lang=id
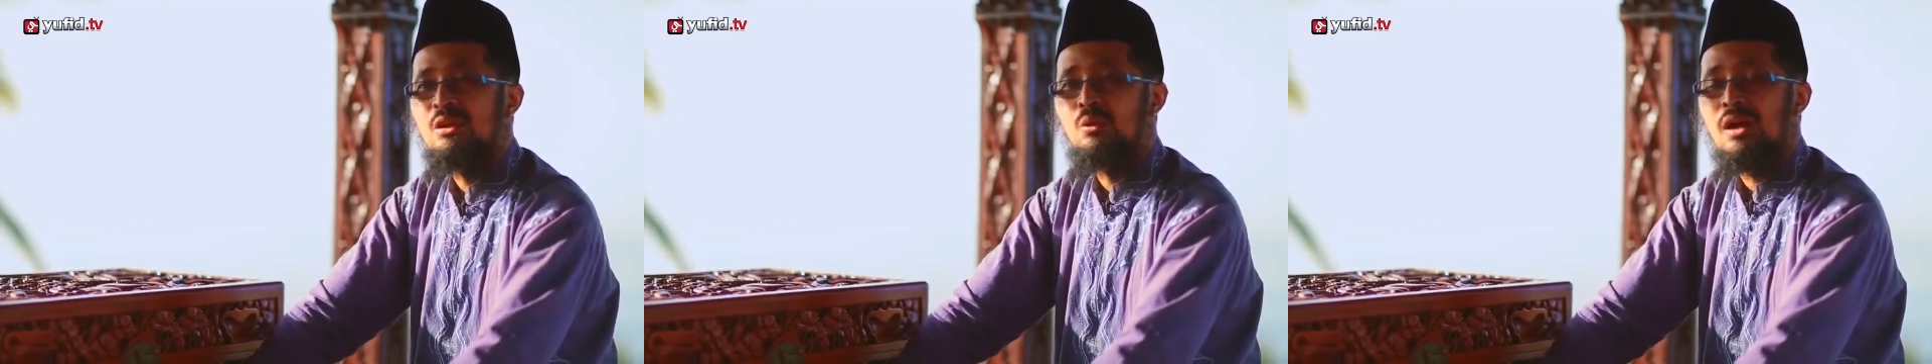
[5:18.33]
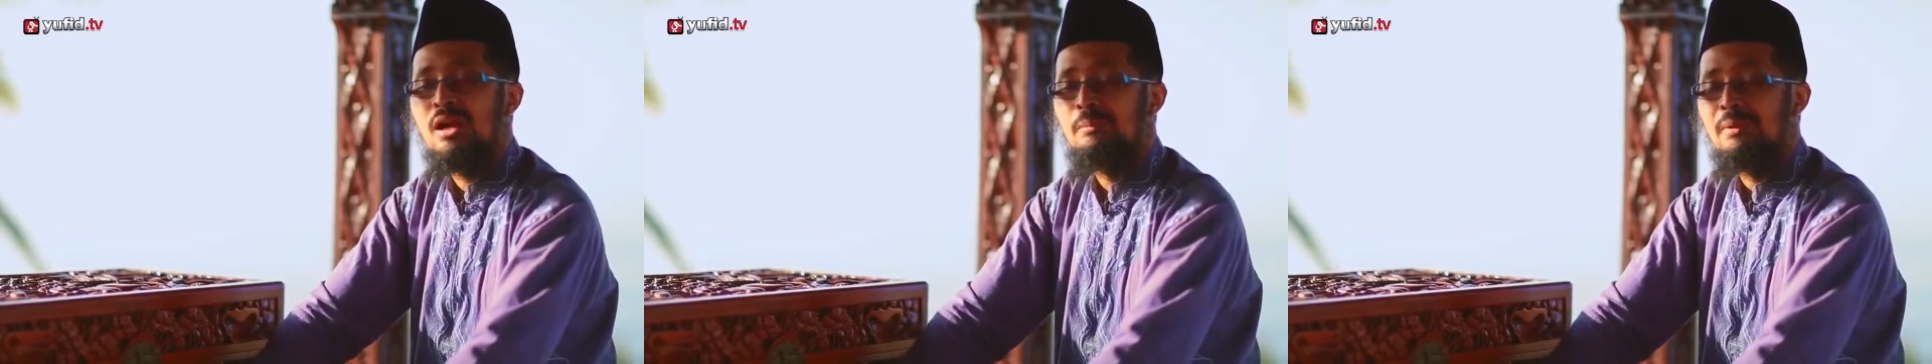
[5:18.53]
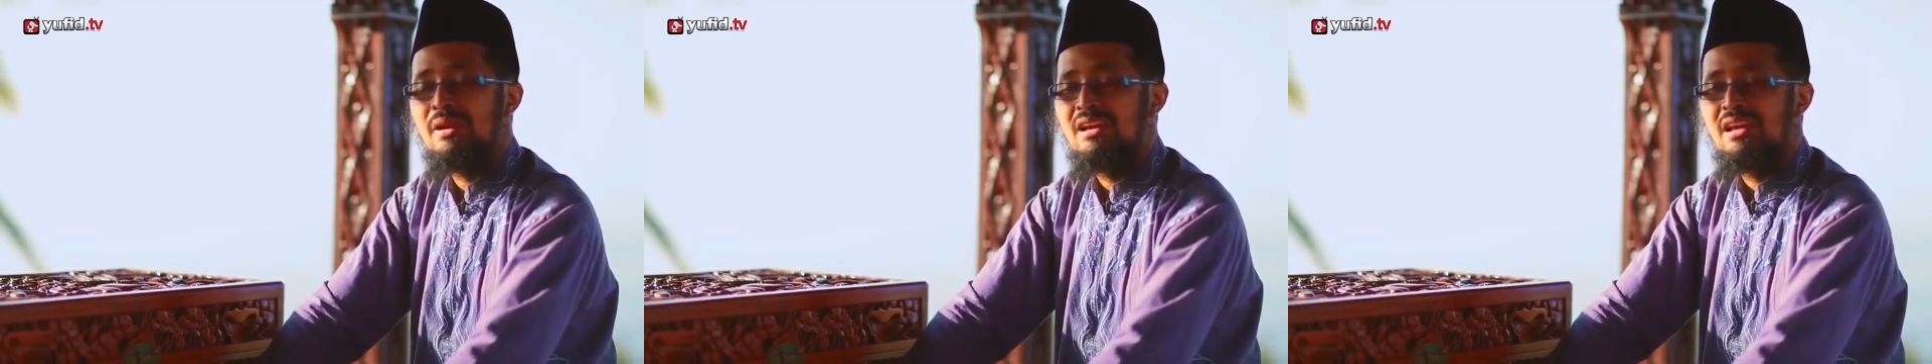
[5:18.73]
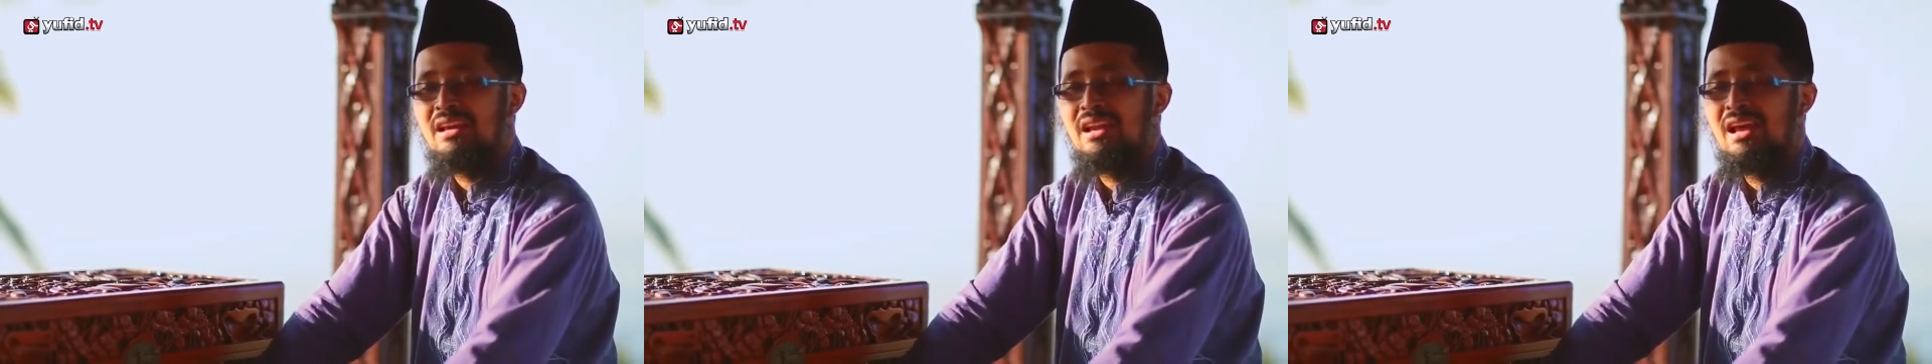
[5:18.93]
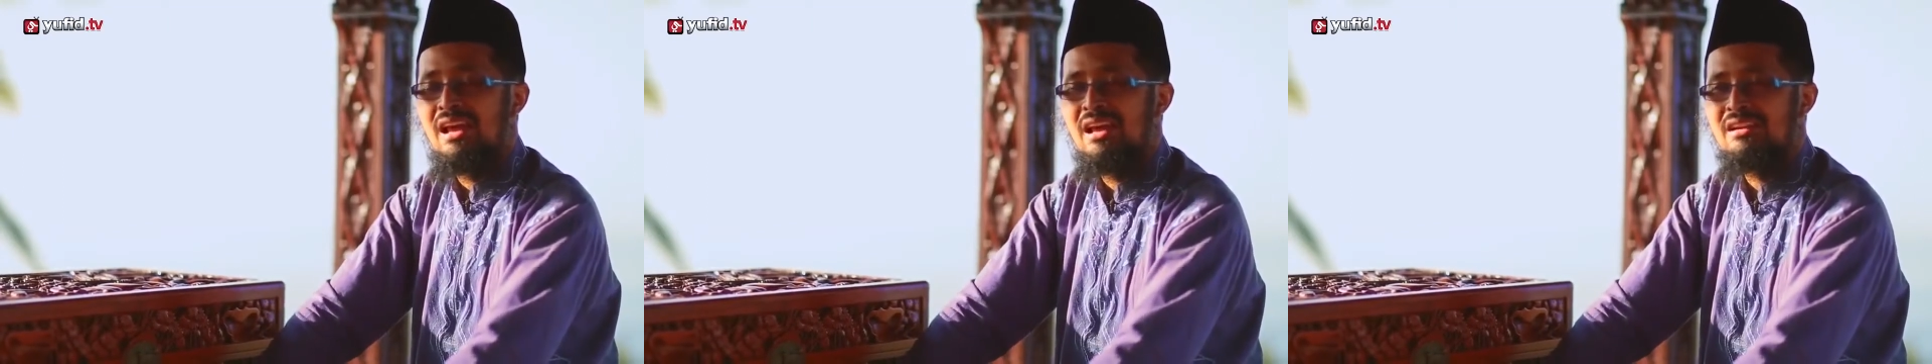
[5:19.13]
luar
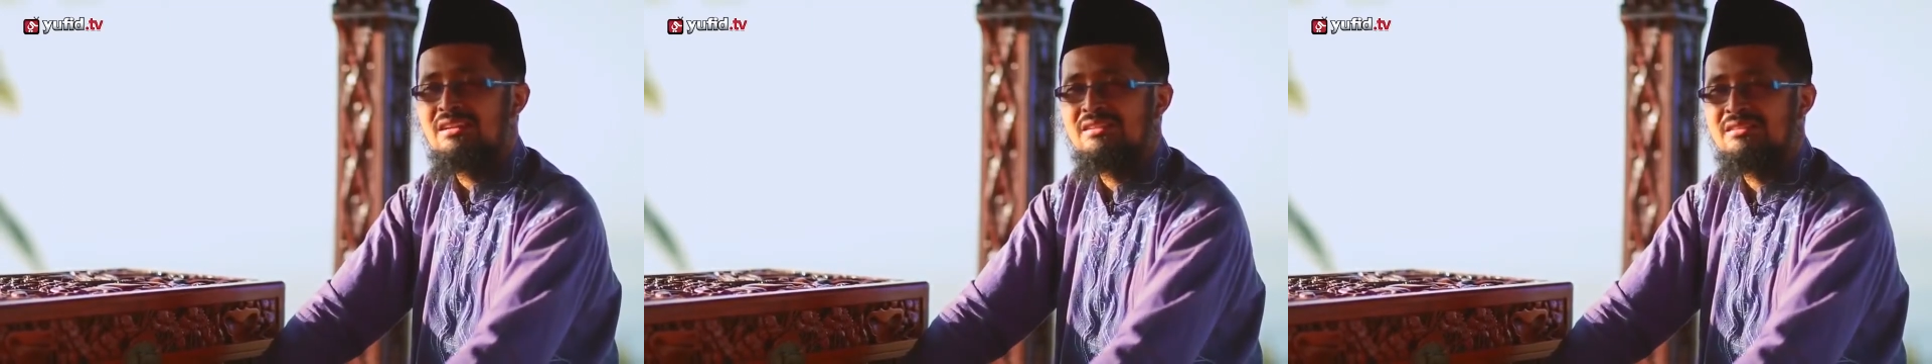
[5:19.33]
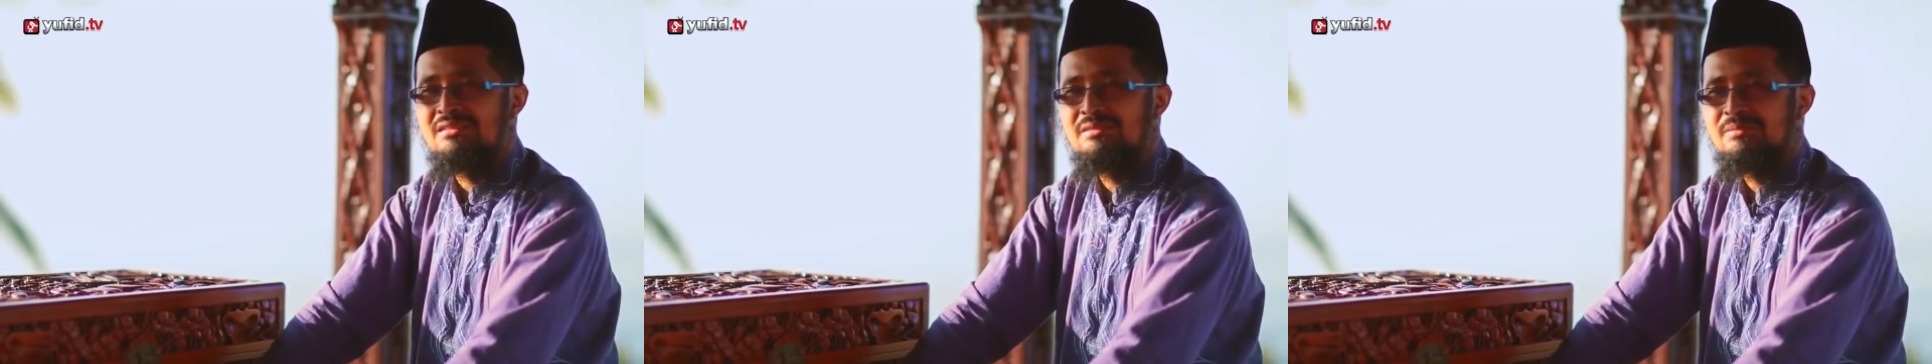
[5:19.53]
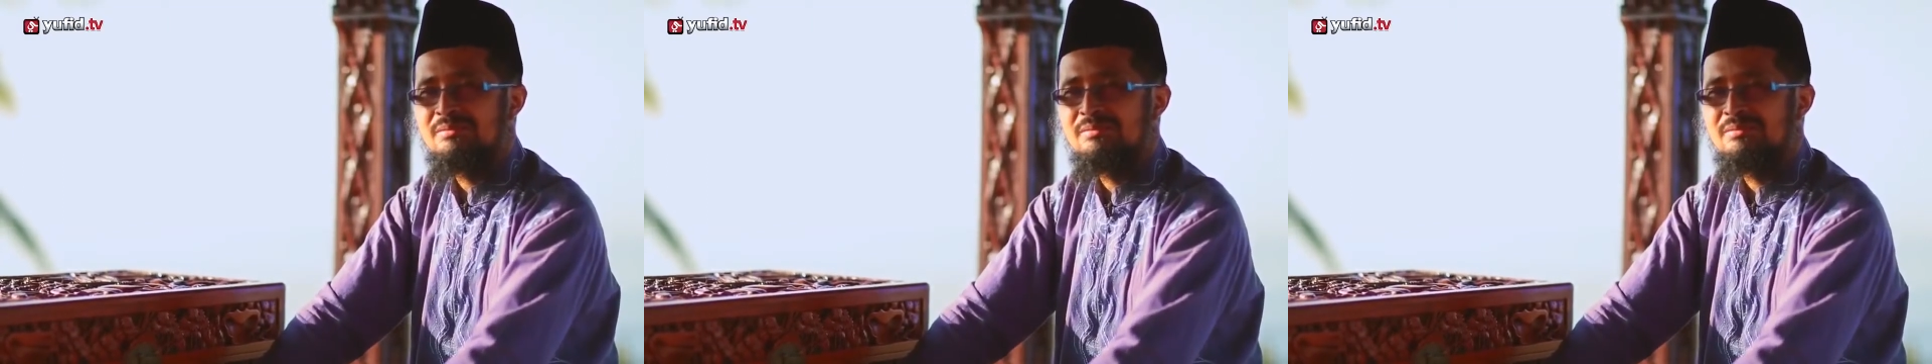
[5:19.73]
perkiraan